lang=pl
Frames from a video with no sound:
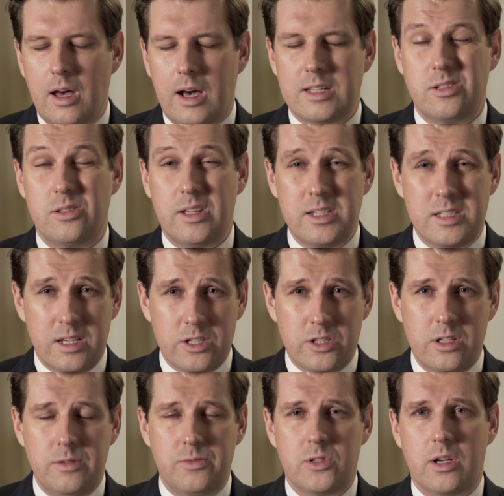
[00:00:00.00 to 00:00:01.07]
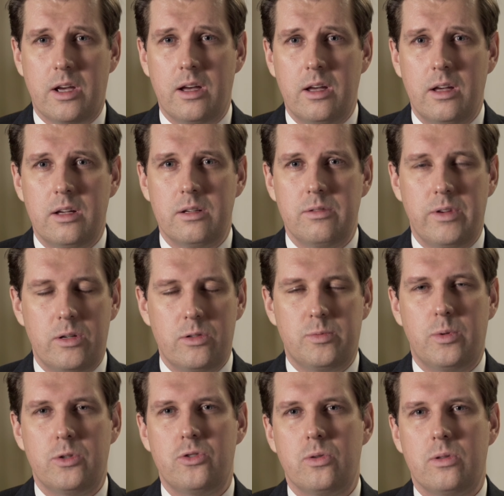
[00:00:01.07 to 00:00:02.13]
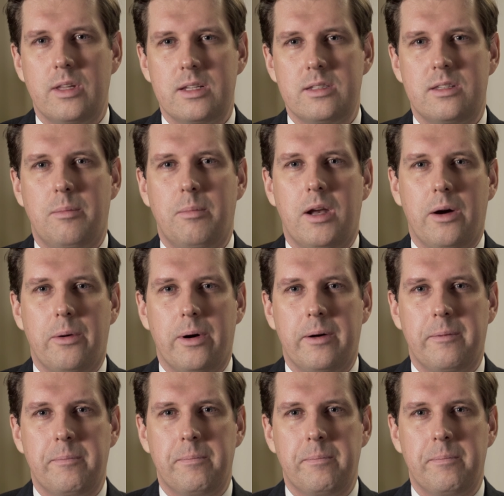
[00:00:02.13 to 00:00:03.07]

a co najstraszliwsze, wielu spośród nas zabrała.